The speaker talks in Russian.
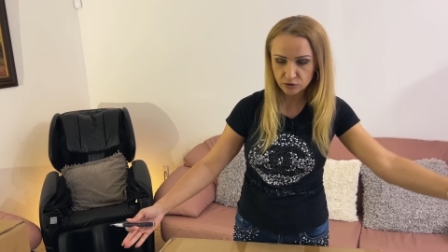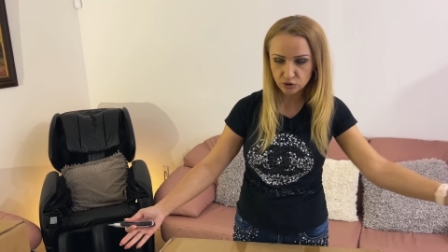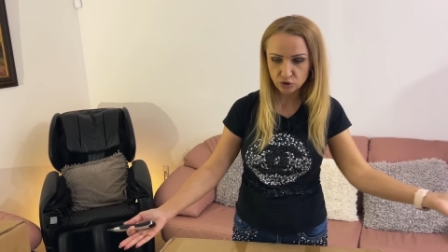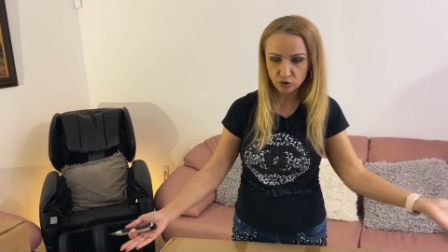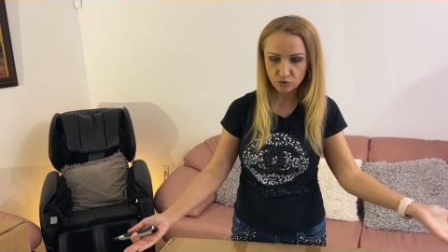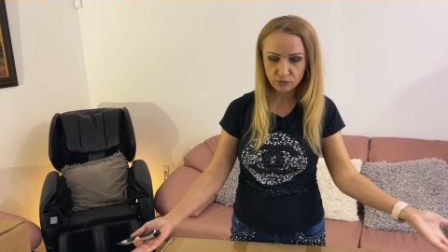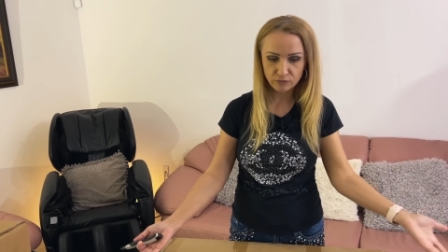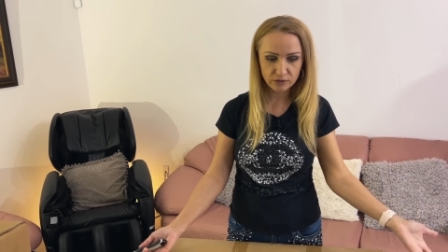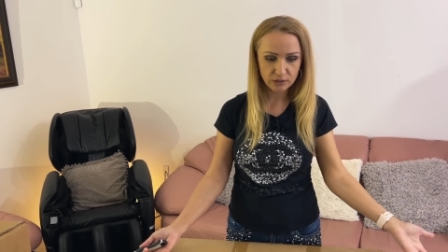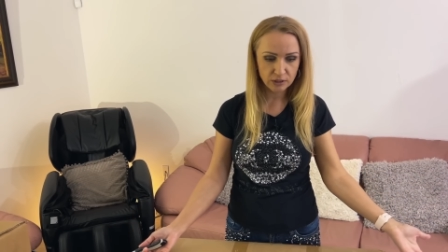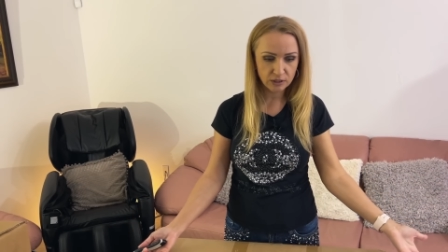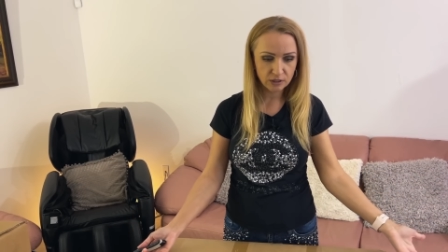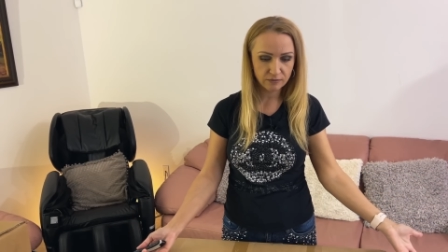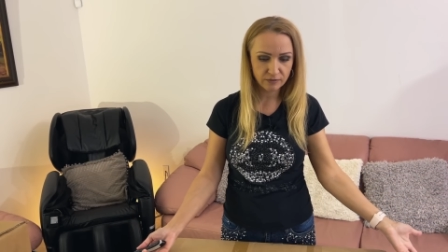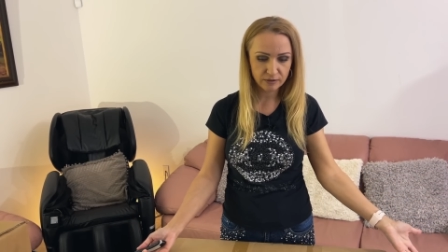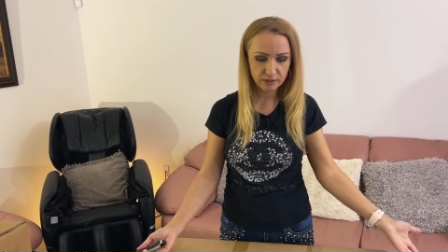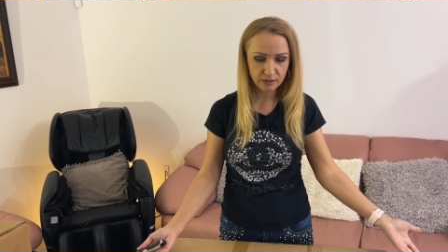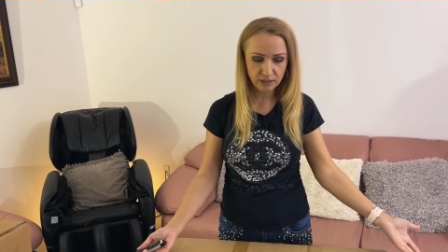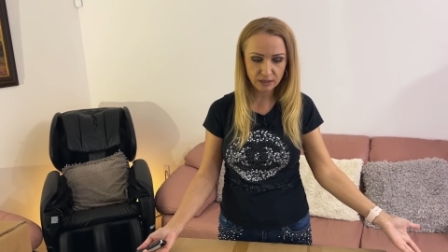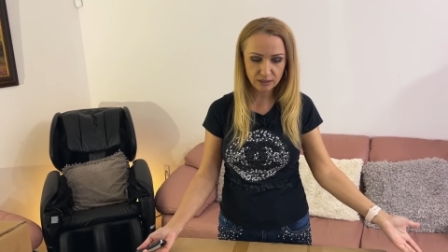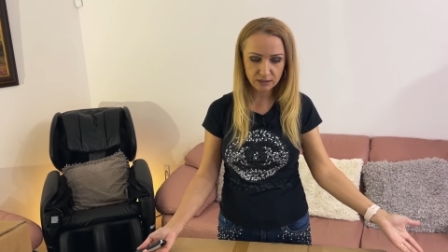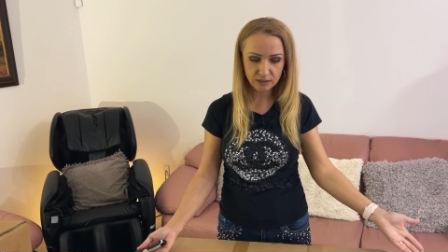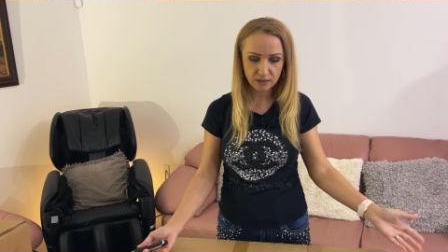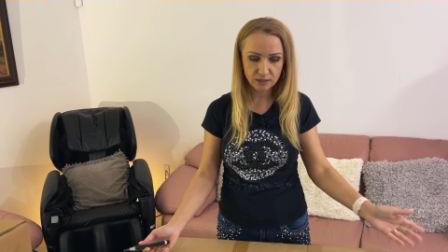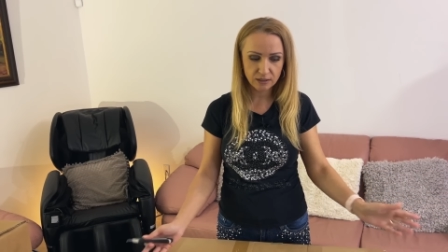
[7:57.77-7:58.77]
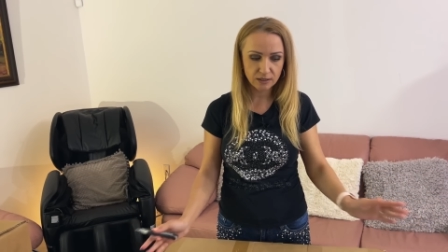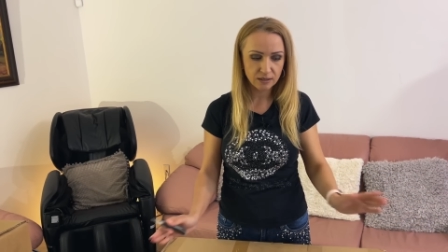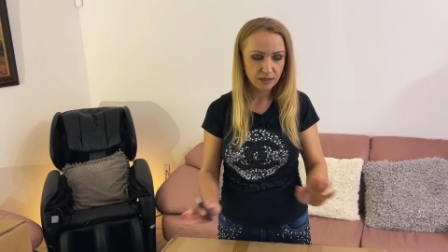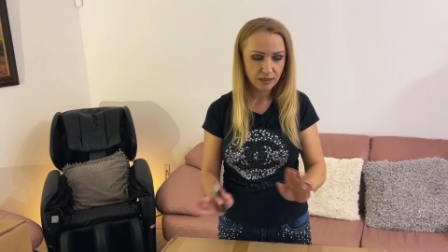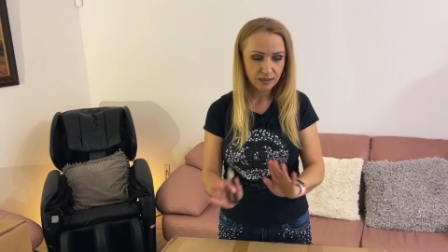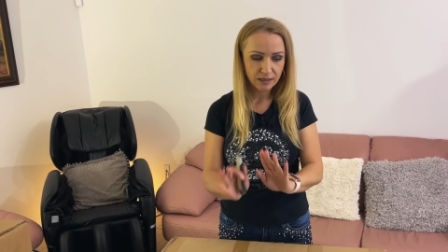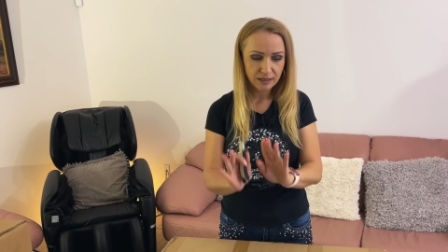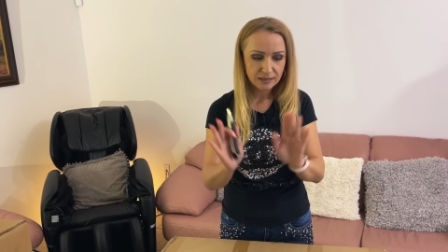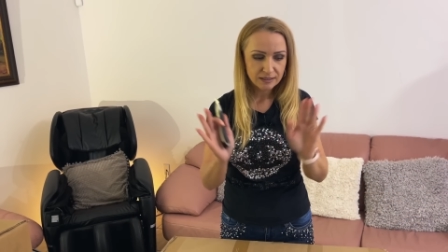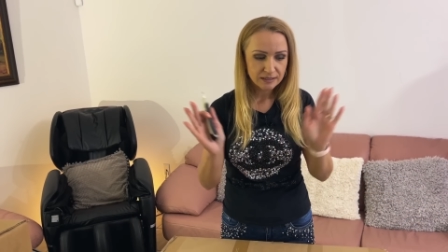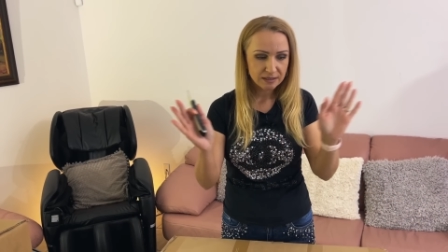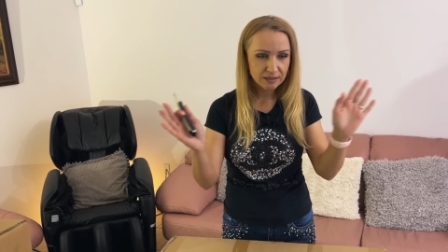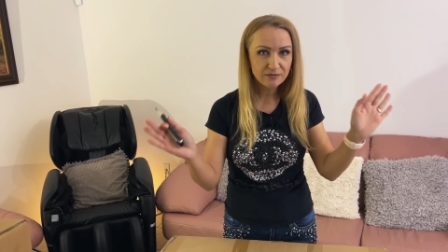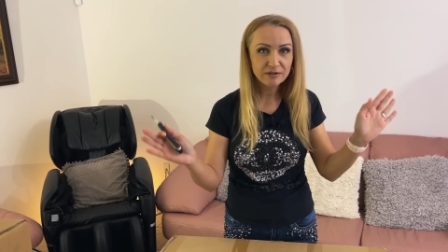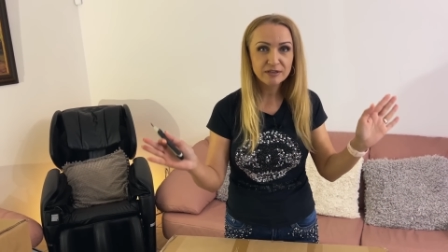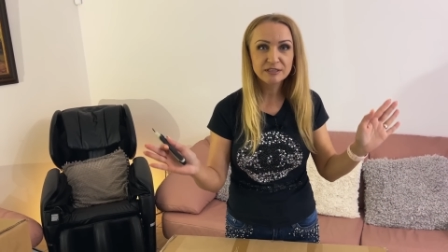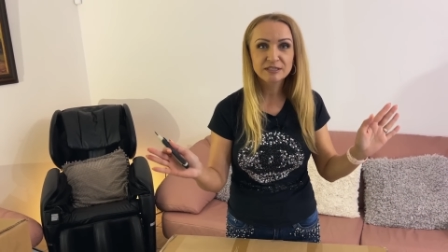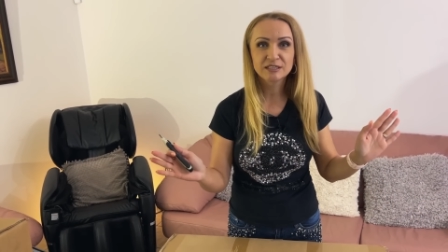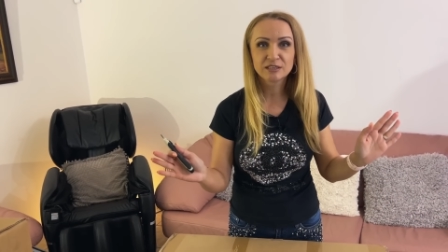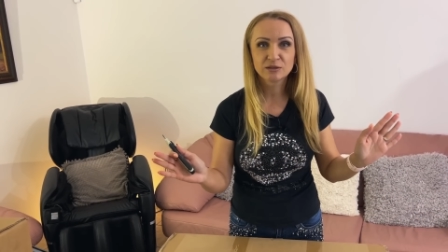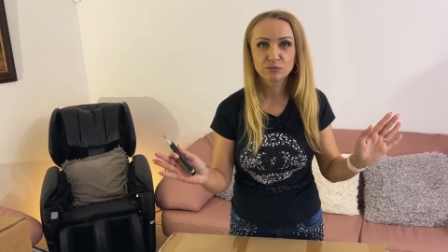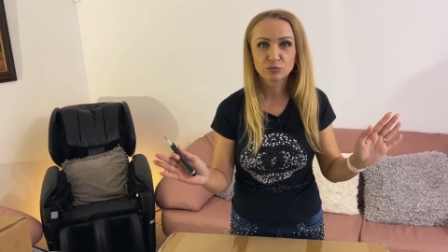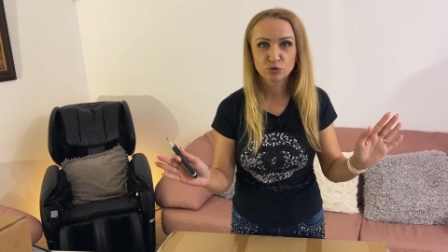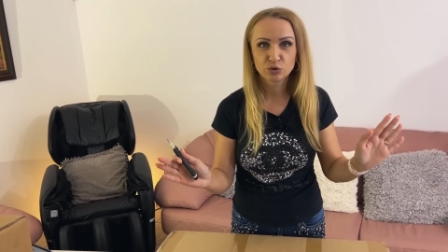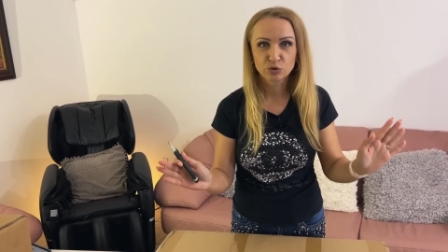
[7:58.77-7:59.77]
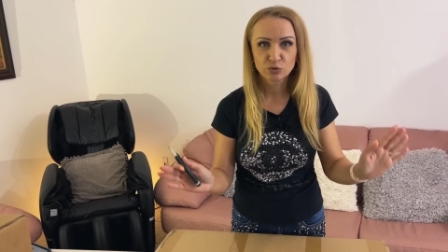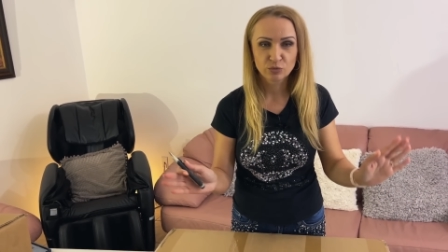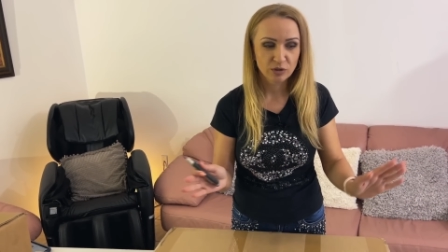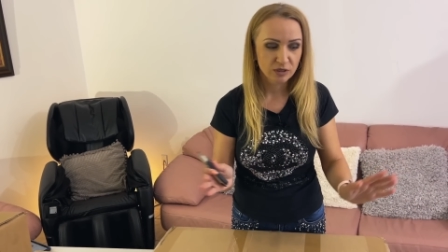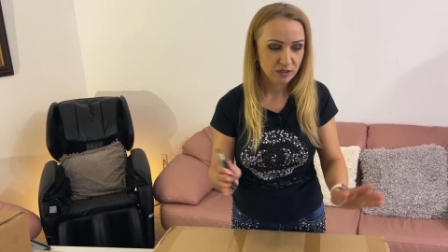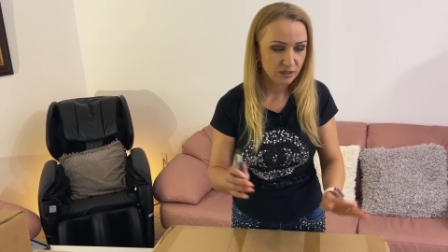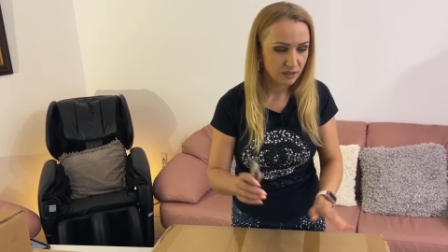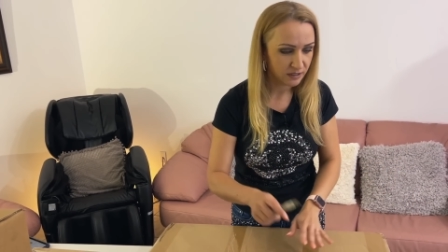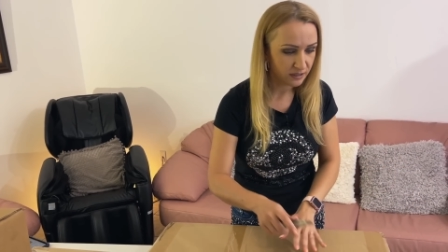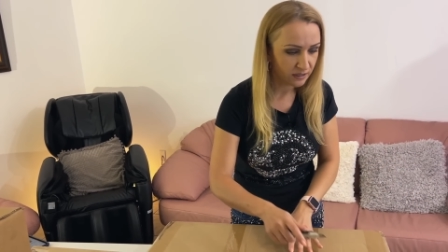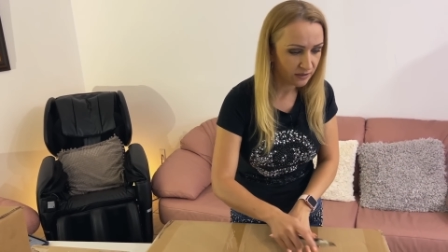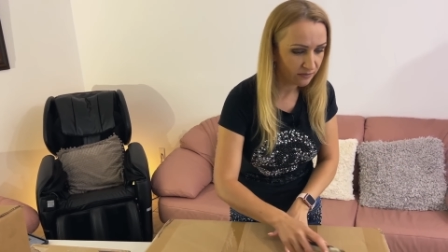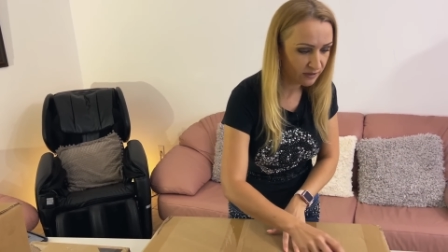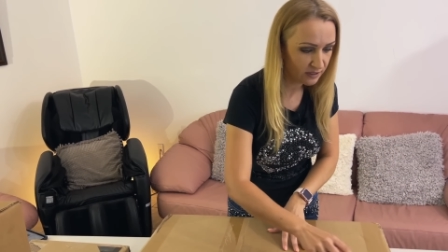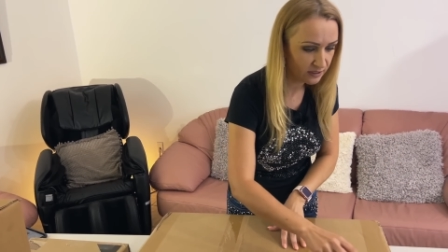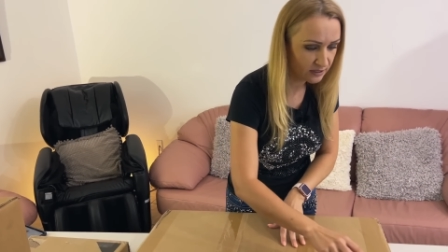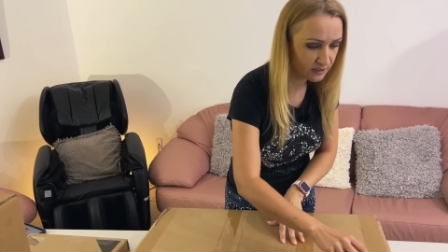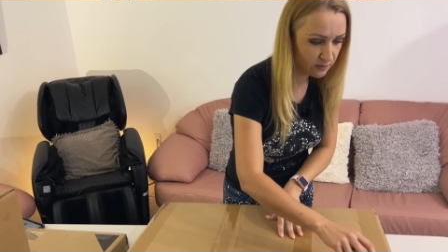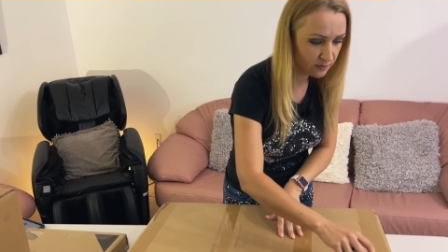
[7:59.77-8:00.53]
что в этой квадратной, давайте не будем гадать, давайте